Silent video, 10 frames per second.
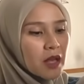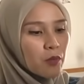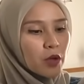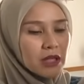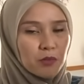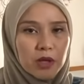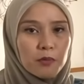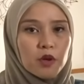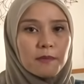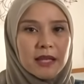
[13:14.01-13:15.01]
buat
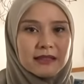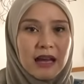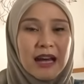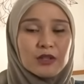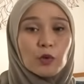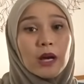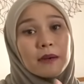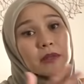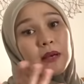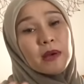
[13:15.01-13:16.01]
ibu-ibu please jangan
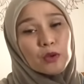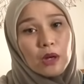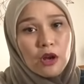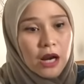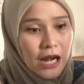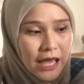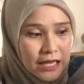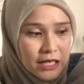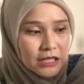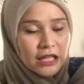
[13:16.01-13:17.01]
sungkan minta bantuan orang
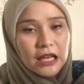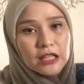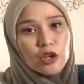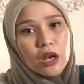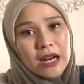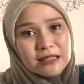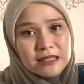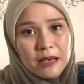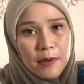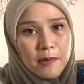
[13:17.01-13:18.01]
lain ketika kita udah ngerasa
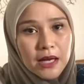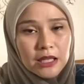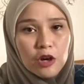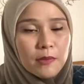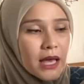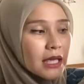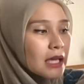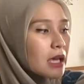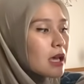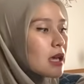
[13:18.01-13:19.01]
capek banget sama oh, bayi